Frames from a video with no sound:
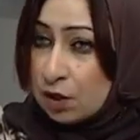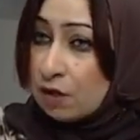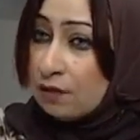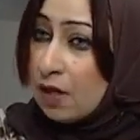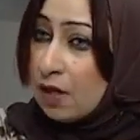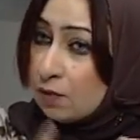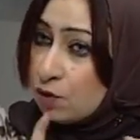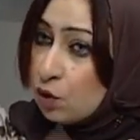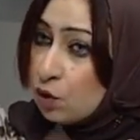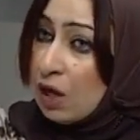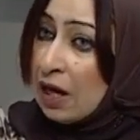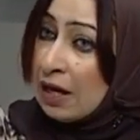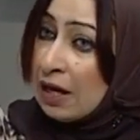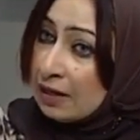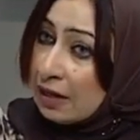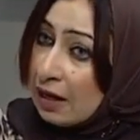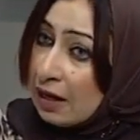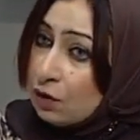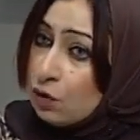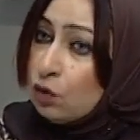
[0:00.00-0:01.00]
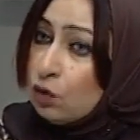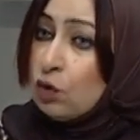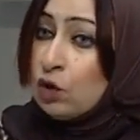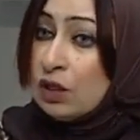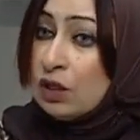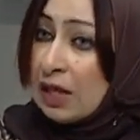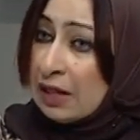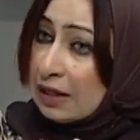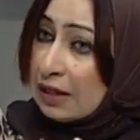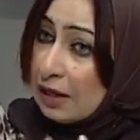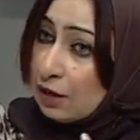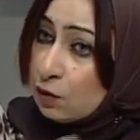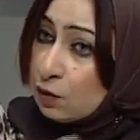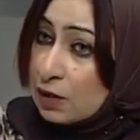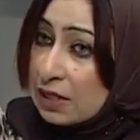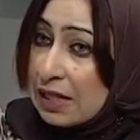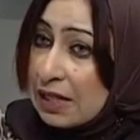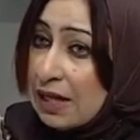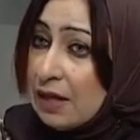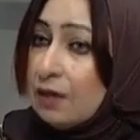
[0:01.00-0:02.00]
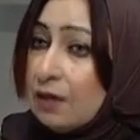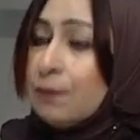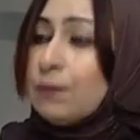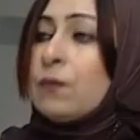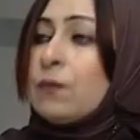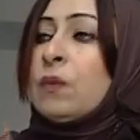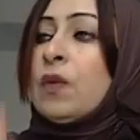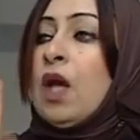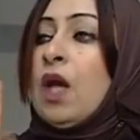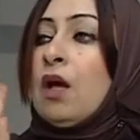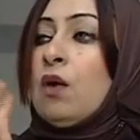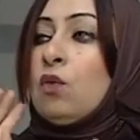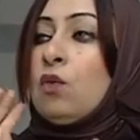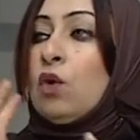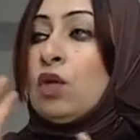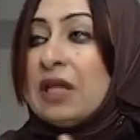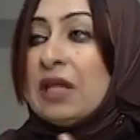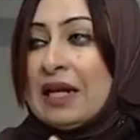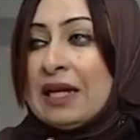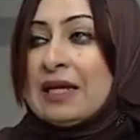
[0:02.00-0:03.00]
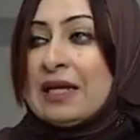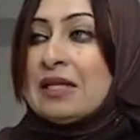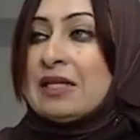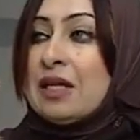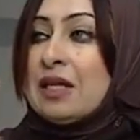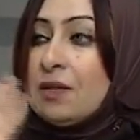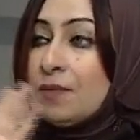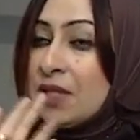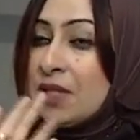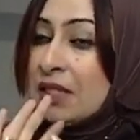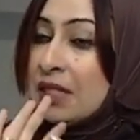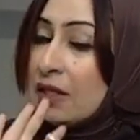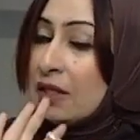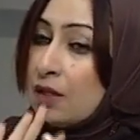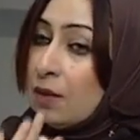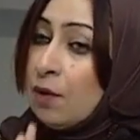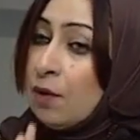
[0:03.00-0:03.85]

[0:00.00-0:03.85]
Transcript: وقلنا الاجهزه اللي بنستخدمها وقلنا لو لو لو جرح هنعالجه ازاي